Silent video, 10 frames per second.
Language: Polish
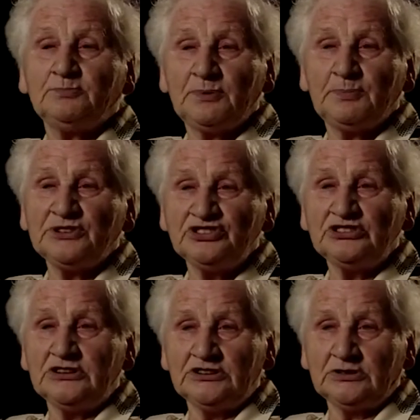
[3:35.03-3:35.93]

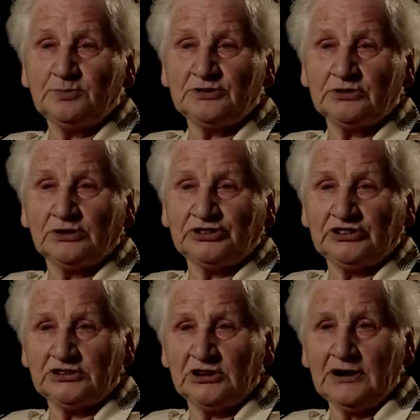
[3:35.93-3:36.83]
pędzili ich po
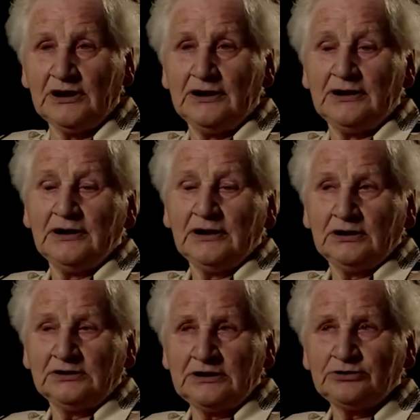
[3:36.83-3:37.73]
drodze, nie?
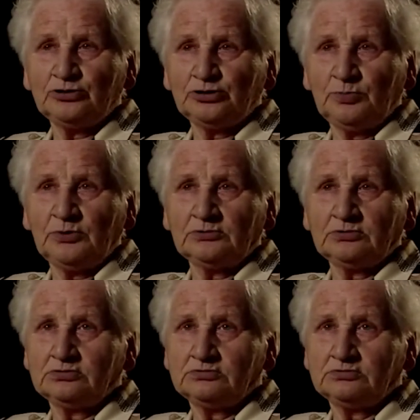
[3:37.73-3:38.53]
No ale to już było